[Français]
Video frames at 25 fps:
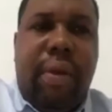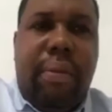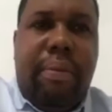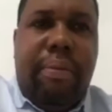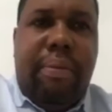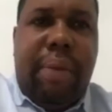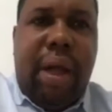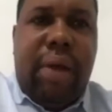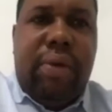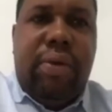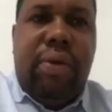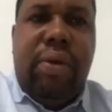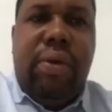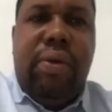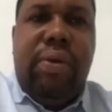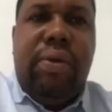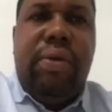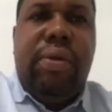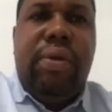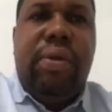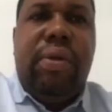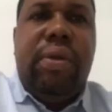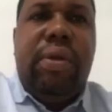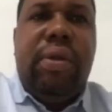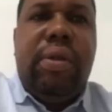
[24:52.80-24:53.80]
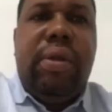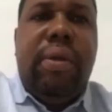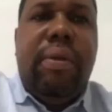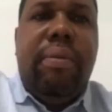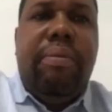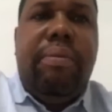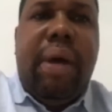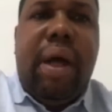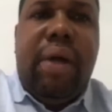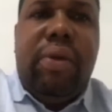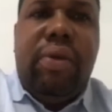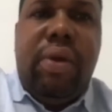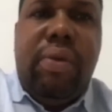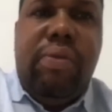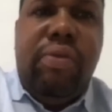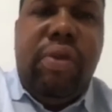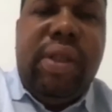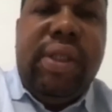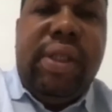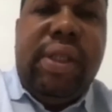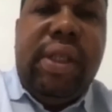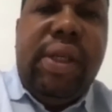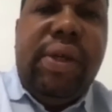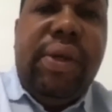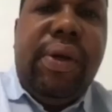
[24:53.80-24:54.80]
pardon, pardon mon
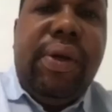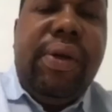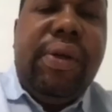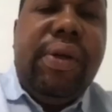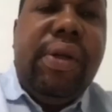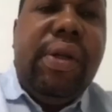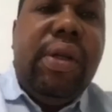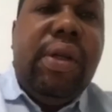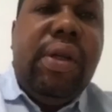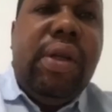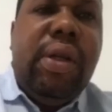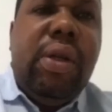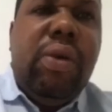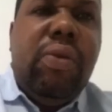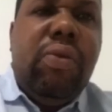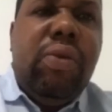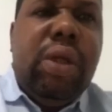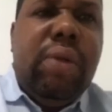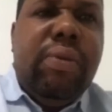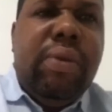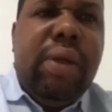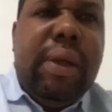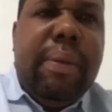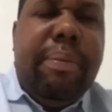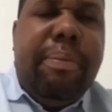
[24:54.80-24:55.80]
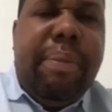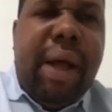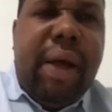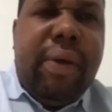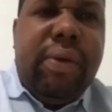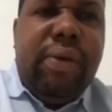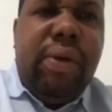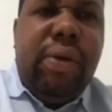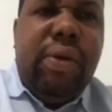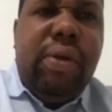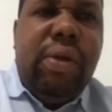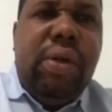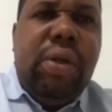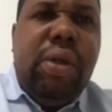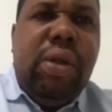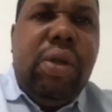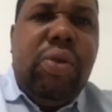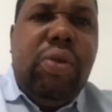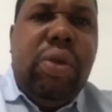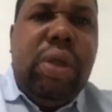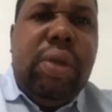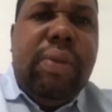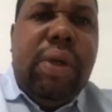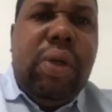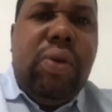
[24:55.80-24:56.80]
Seigneur. Vous demandez pardon.
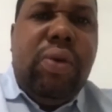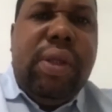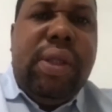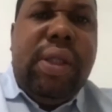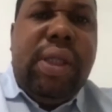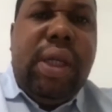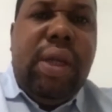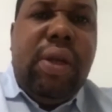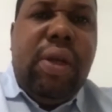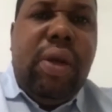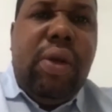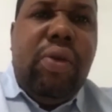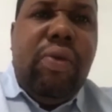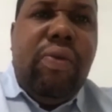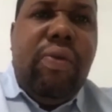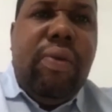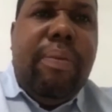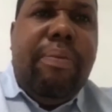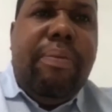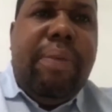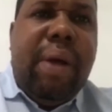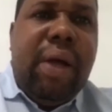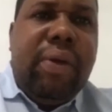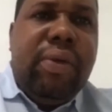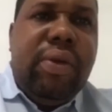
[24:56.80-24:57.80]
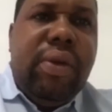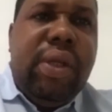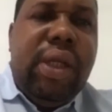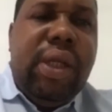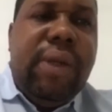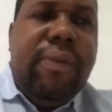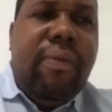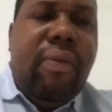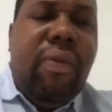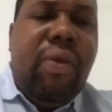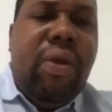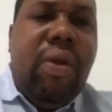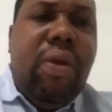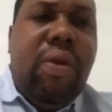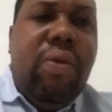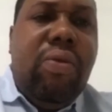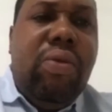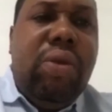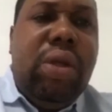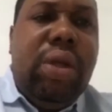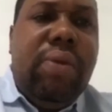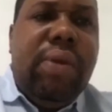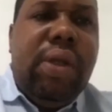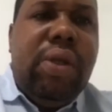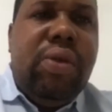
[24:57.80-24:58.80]
Vous demandez au Seigneur de vous pardonner. Vous
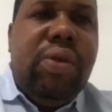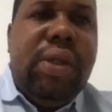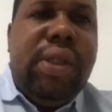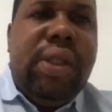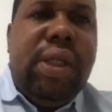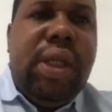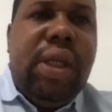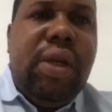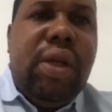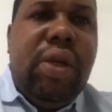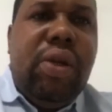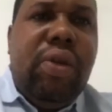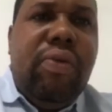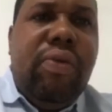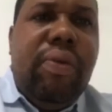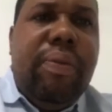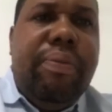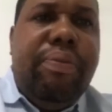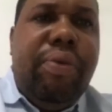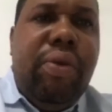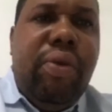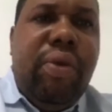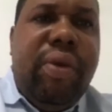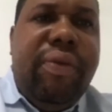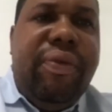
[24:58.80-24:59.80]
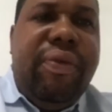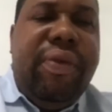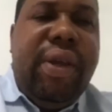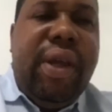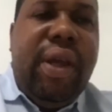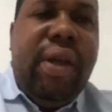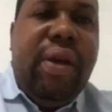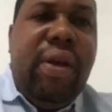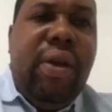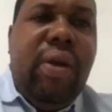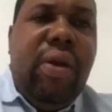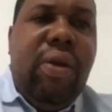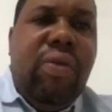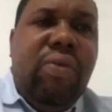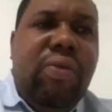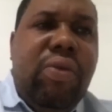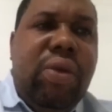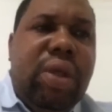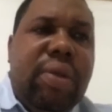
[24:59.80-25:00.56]
demandez au Seigneur de vous purifier. Vous